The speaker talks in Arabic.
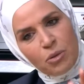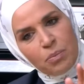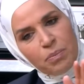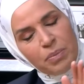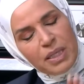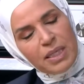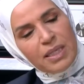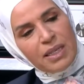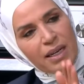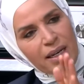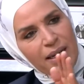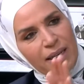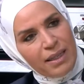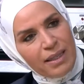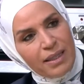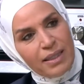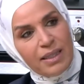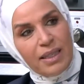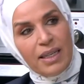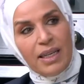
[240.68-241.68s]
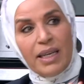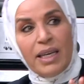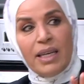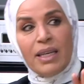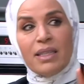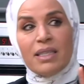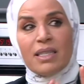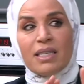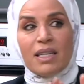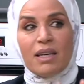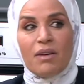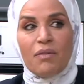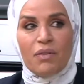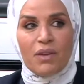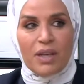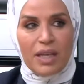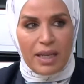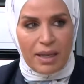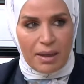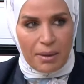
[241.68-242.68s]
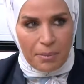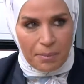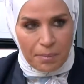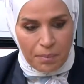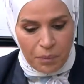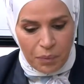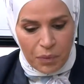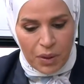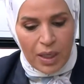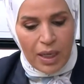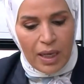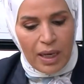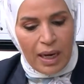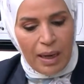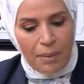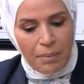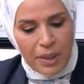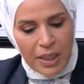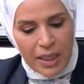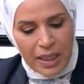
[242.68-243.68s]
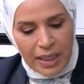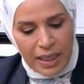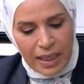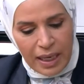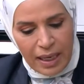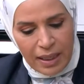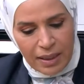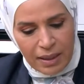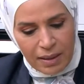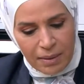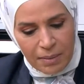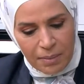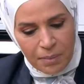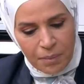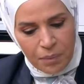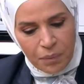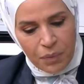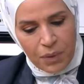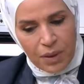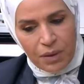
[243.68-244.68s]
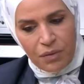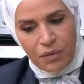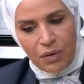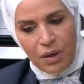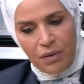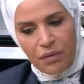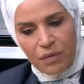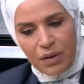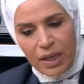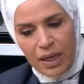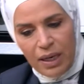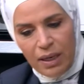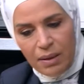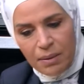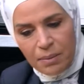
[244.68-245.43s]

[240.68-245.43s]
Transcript: بالزرعات اللي هي الصيفيه عم نحكي عن فلفل